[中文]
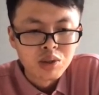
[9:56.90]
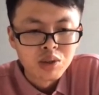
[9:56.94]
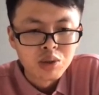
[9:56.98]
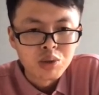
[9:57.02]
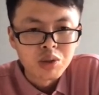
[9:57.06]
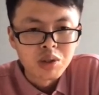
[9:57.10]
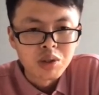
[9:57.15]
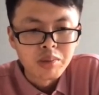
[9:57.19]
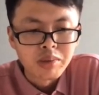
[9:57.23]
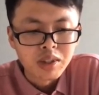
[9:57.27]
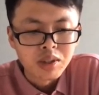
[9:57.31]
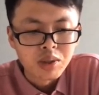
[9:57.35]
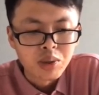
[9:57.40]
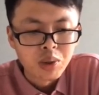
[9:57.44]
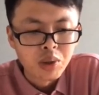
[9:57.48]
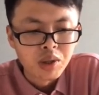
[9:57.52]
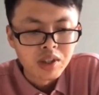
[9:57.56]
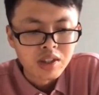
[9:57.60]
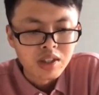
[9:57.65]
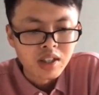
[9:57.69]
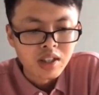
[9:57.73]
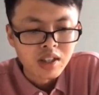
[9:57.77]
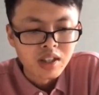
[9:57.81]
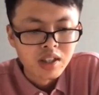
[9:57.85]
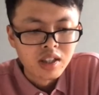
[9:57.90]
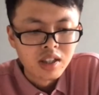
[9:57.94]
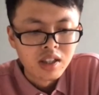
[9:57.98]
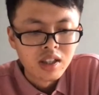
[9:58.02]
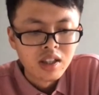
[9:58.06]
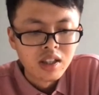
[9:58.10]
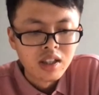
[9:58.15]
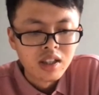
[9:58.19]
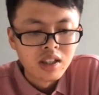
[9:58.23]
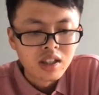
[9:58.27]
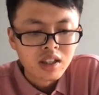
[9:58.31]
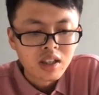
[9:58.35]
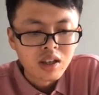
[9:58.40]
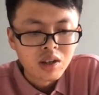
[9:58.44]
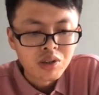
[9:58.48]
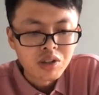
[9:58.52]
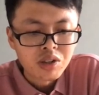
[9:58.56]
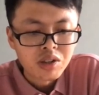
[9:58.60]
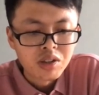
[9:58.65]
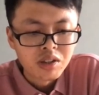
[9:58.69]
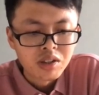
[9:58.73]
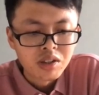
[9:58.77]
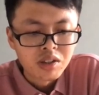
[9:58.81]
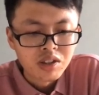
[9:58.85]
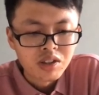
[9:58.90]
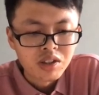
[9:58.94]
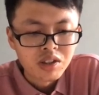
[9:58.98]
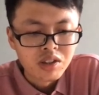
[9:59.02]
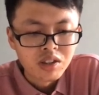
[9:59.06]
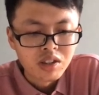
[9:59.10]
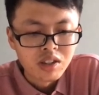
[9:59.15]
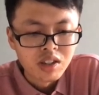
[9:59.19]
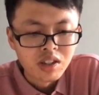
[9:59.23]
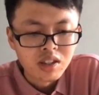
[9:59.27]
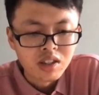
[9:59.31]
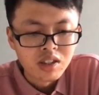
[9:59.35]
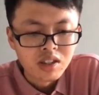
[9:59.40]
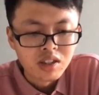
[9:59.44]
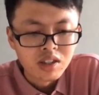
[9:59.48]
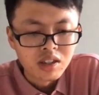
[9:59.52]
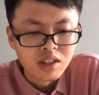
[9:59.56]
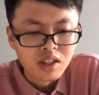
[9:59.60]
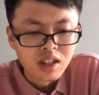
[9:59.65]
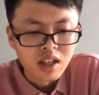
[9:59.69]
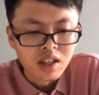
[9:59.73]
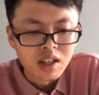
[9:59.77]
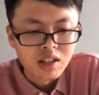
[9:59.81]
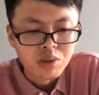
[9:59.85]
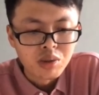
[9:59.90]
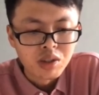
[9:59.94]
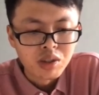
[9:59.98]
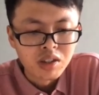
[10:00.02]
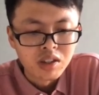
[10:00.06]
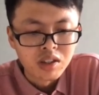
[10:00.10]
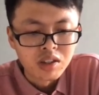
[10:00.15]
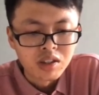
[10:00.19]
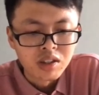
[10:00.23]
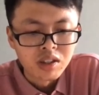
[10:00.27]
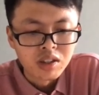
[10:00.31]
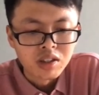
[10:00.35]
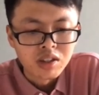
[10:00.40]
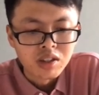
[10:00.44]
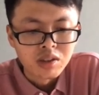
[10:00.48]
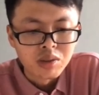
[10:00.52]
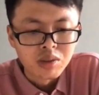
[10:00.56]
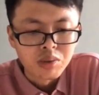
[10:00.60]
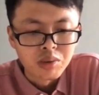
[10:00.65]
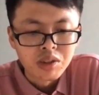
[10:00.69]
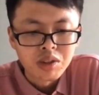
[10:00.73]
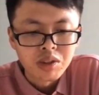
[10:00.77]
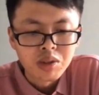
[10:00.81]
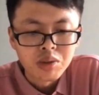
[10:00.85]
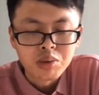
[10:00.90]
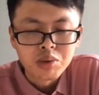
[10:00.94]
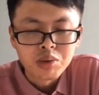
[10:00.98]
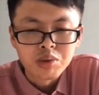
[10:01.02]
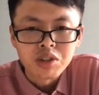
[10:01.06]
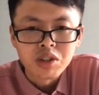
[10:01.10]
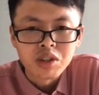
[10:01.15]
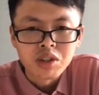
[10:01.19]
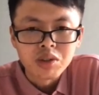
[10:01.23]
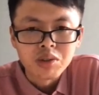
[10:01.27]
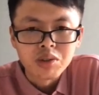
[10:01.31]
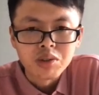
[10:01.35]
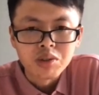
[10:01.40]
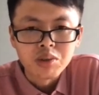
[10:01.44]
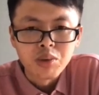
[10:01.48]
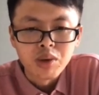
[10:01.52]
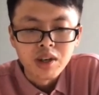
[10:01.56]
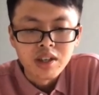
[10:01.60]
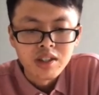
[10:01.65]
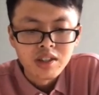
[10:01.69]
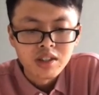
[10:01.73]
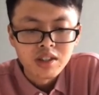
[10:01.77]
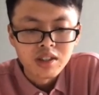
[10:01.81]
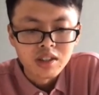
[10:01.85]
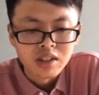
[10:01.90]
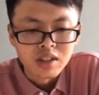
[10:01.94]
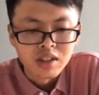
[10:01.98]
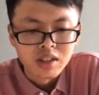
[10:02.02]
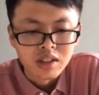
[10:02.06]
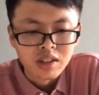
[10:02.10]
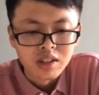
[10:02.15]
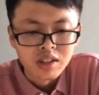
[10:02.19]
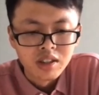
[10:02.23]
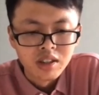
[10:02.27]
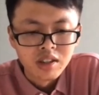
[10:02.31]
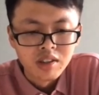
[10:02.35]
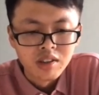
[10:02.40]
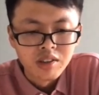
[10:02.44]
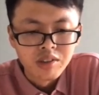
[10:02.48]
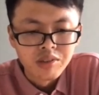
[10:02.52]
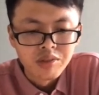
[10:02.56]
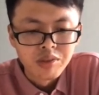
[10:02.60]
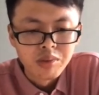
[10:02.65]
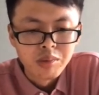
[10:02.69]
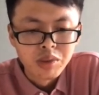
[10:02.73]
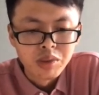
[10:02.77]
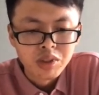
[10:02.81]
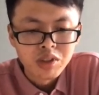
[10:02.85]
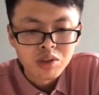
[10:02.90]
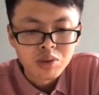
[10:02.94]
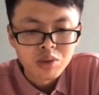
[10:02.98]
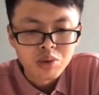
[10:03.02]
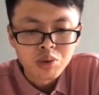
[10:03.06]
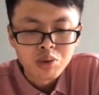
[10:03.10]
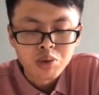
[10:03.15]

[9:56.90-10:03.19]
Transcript: 水平扩展、高性能、企业级、安全等特性，为用户提供完整的分布式数